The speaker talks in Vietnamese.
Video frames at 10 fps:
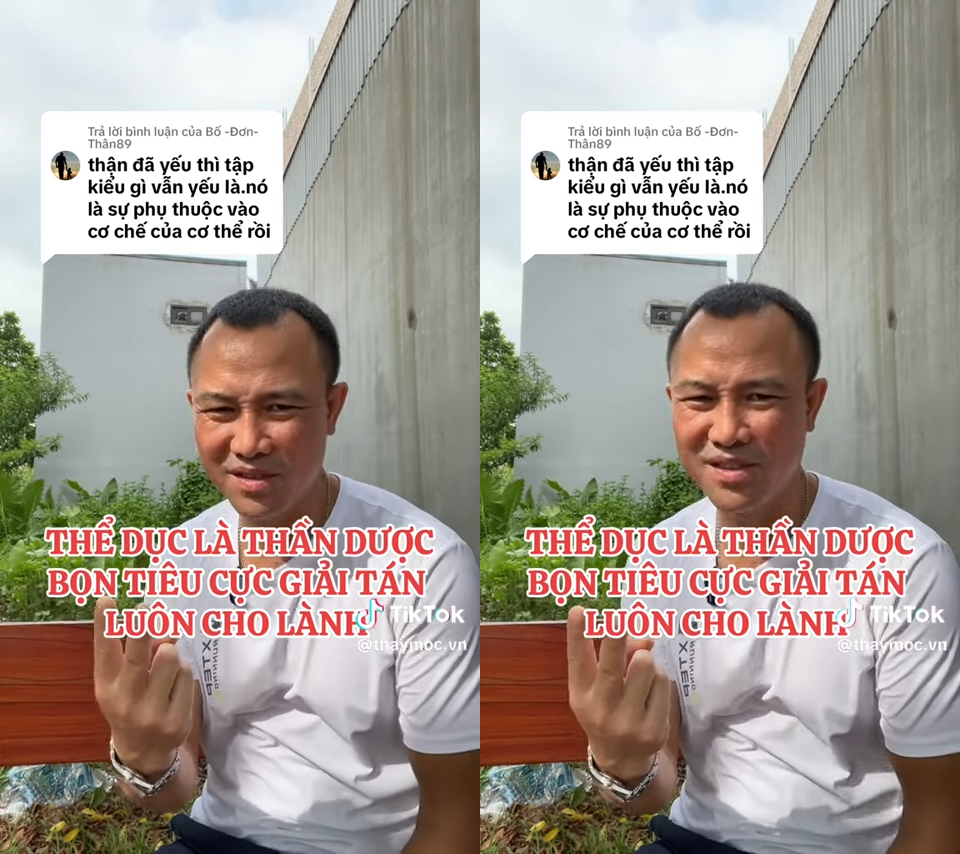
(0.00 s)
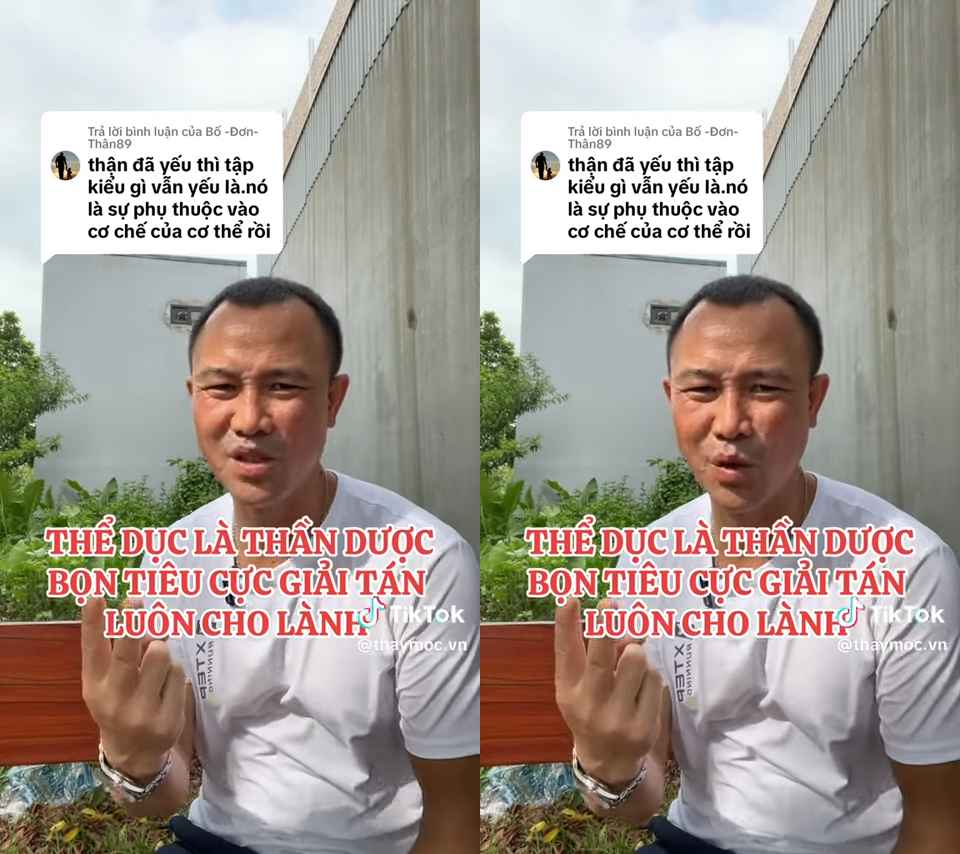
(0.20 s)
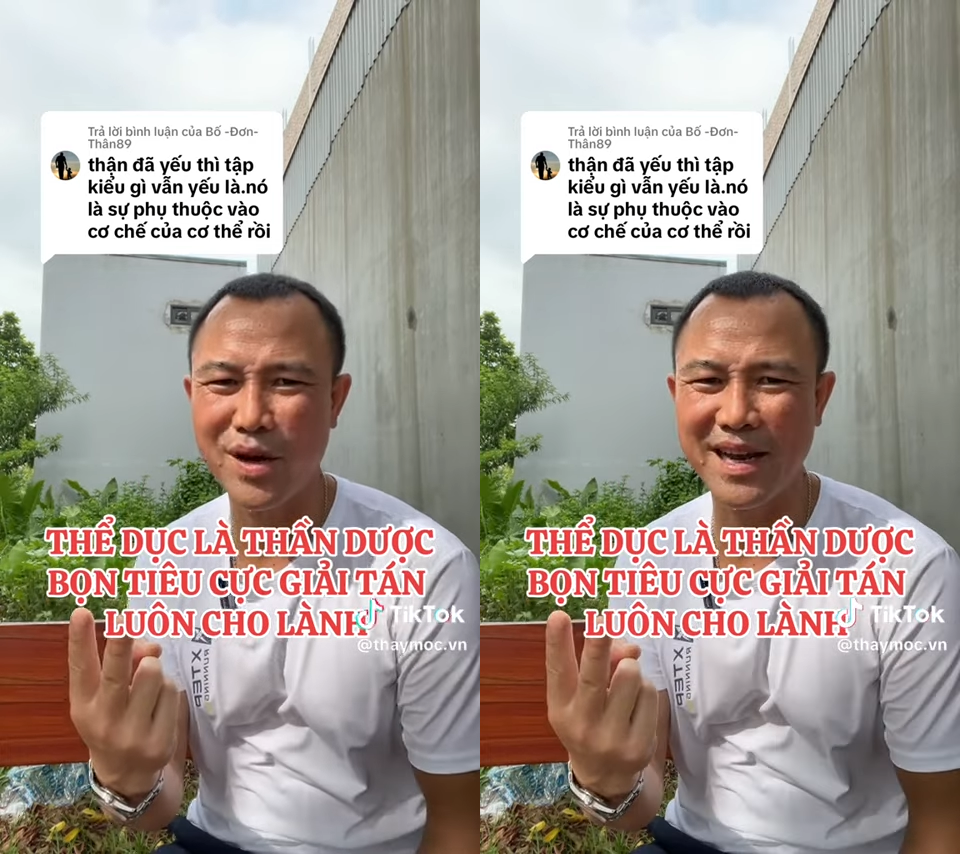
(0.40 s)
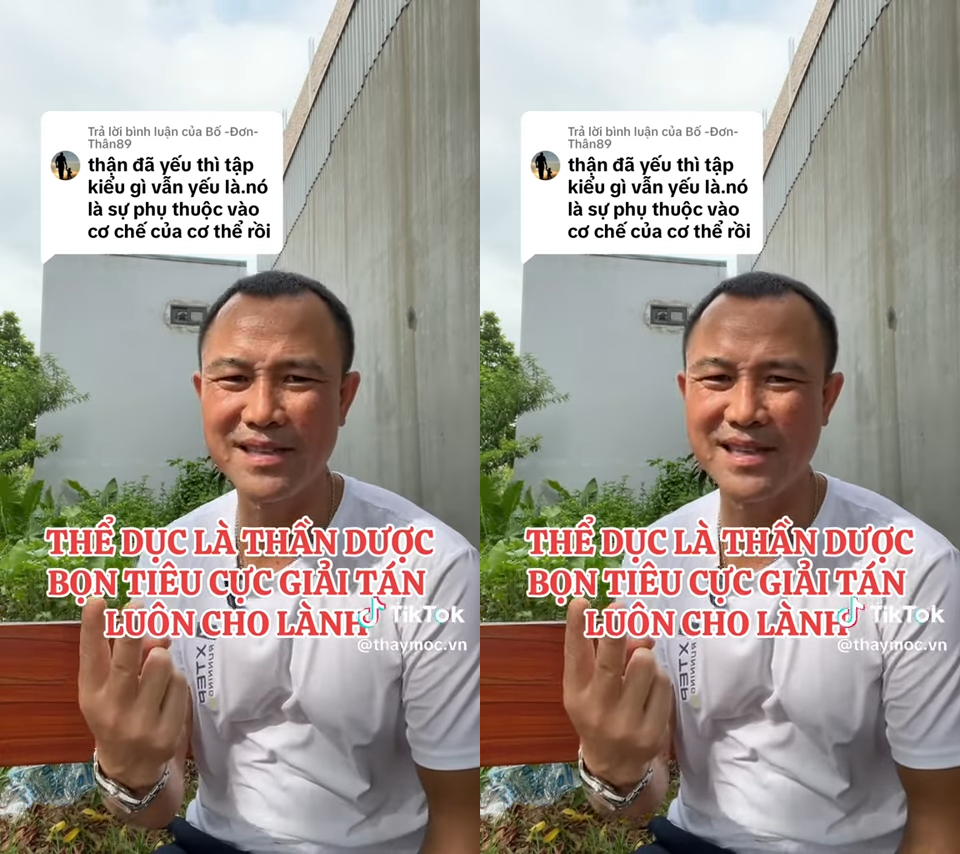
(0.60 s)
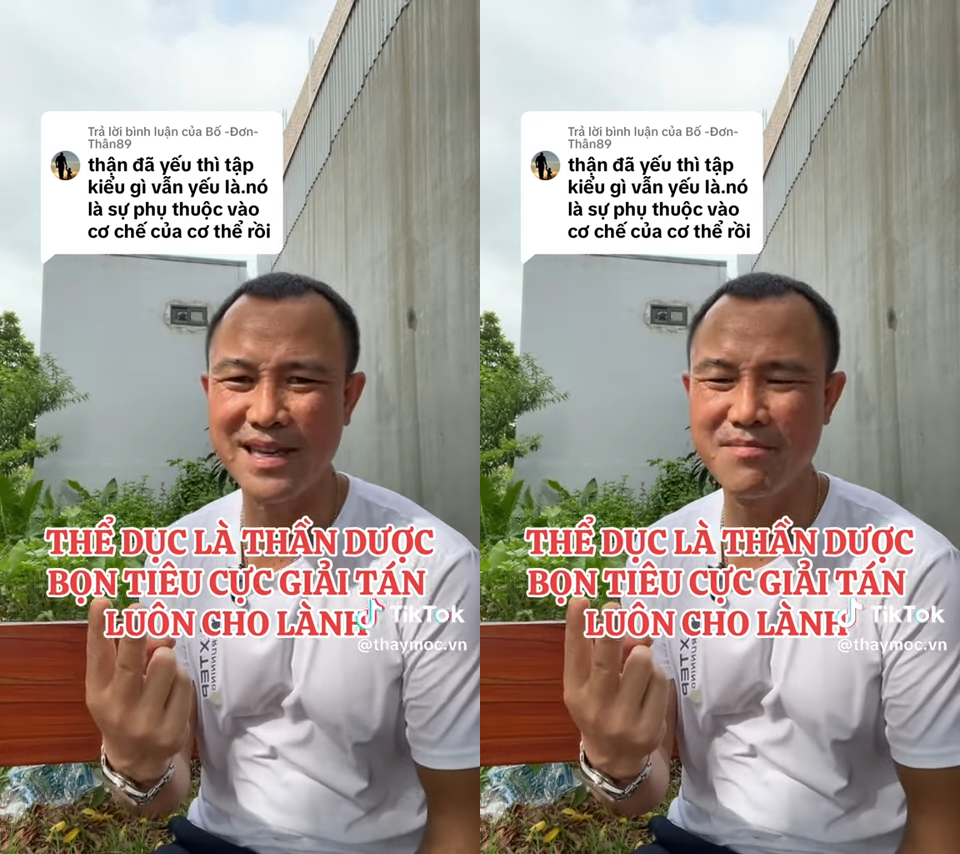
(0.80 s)
xin lỗi các anh
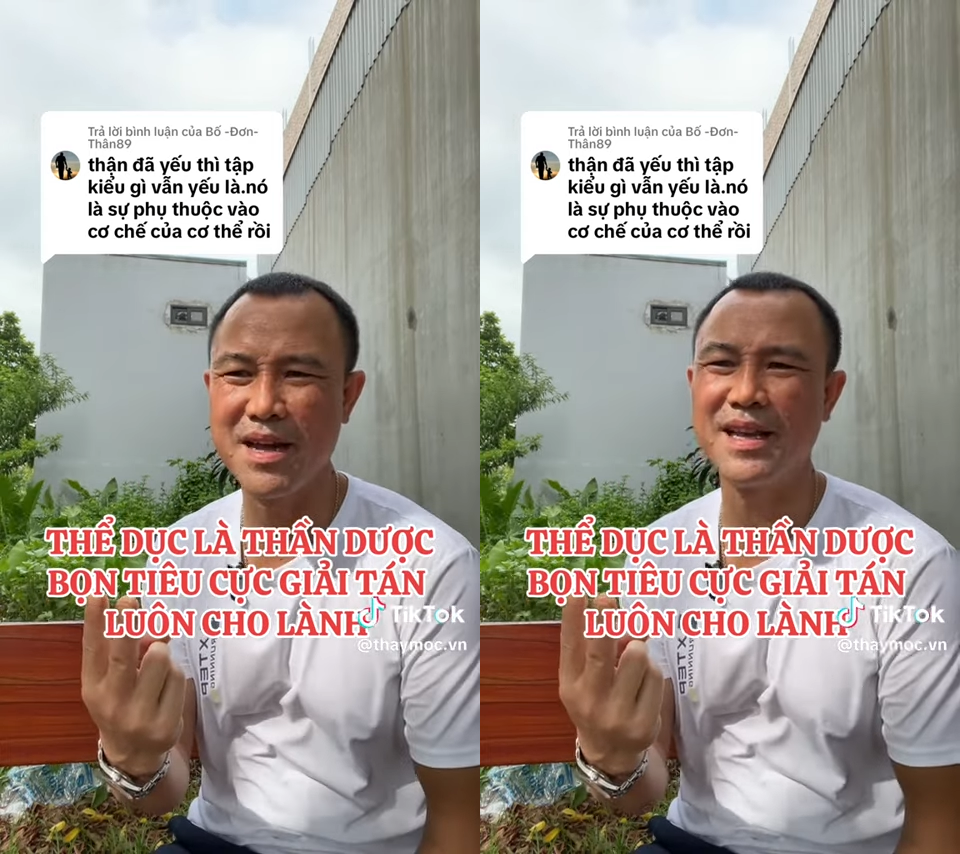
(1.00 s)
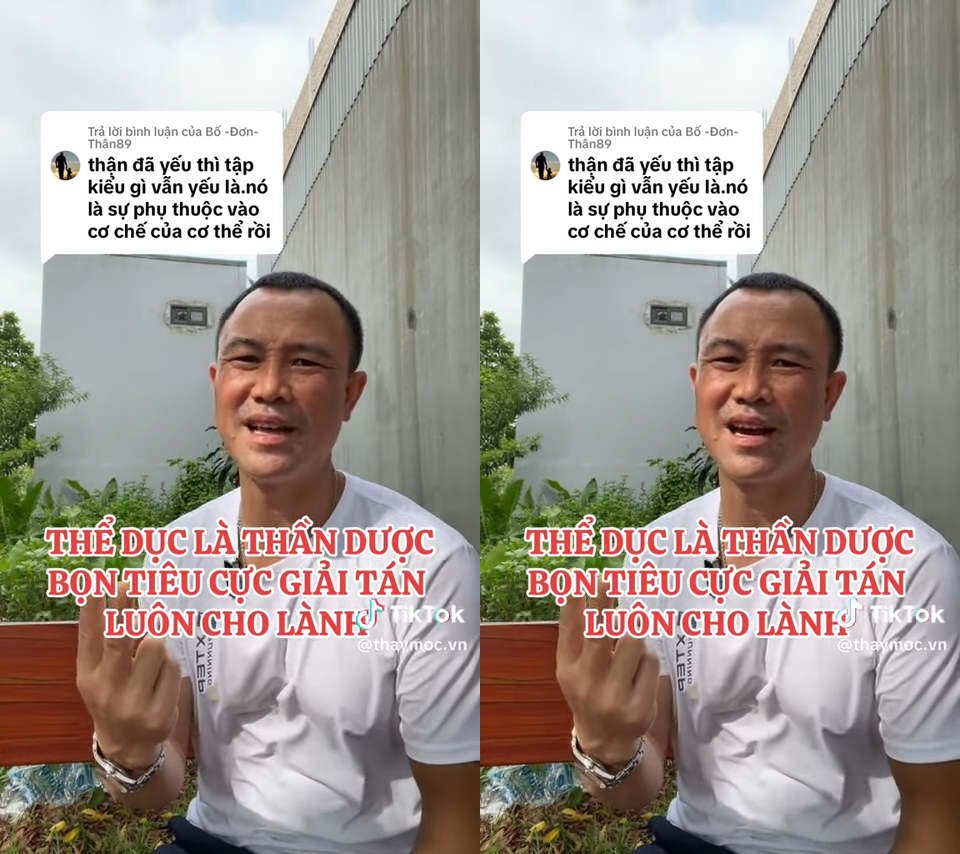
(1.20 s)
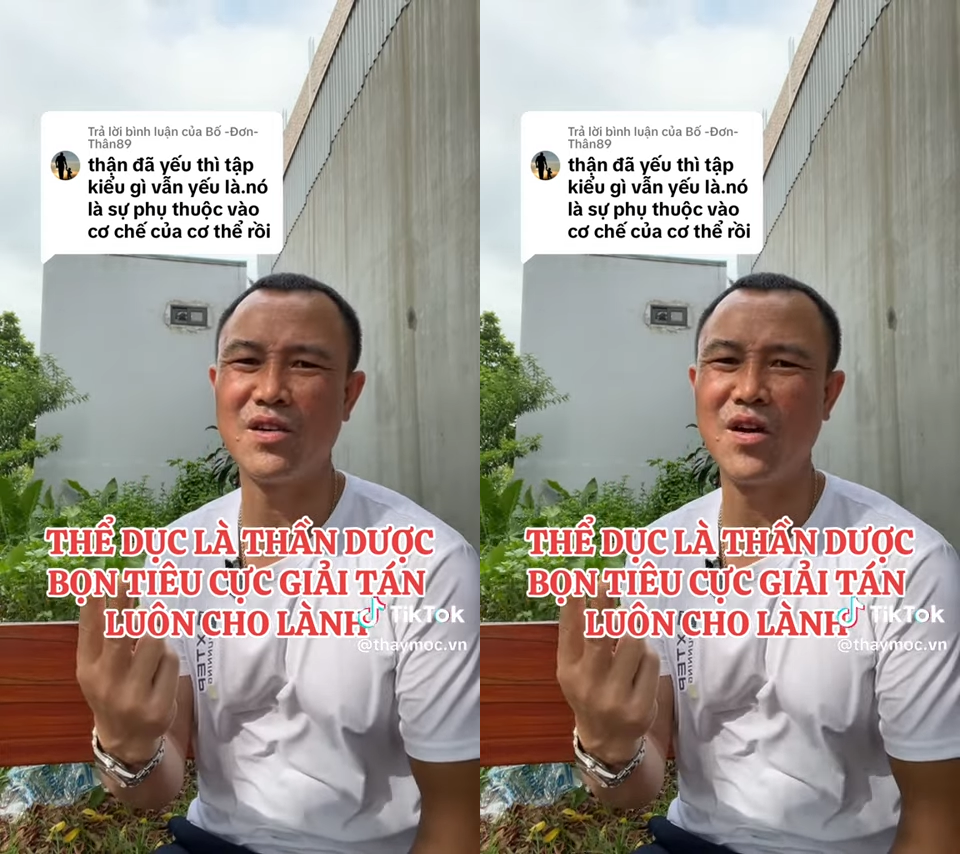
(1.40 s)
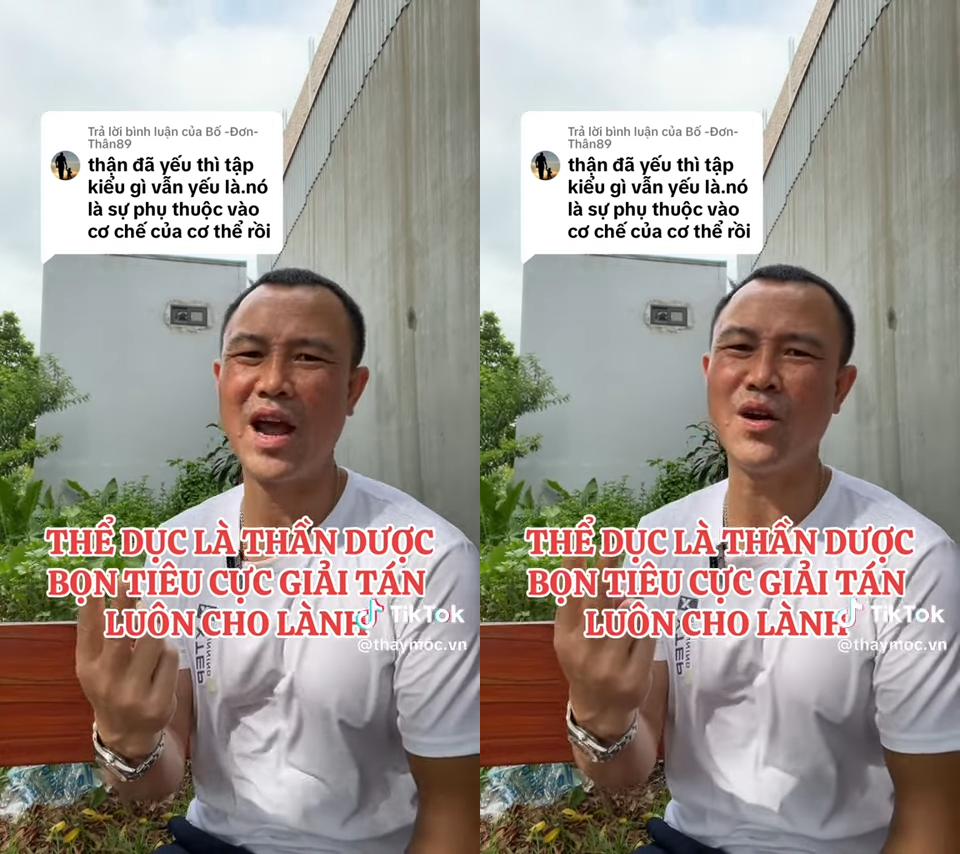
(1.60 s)
chị mấy thằng nó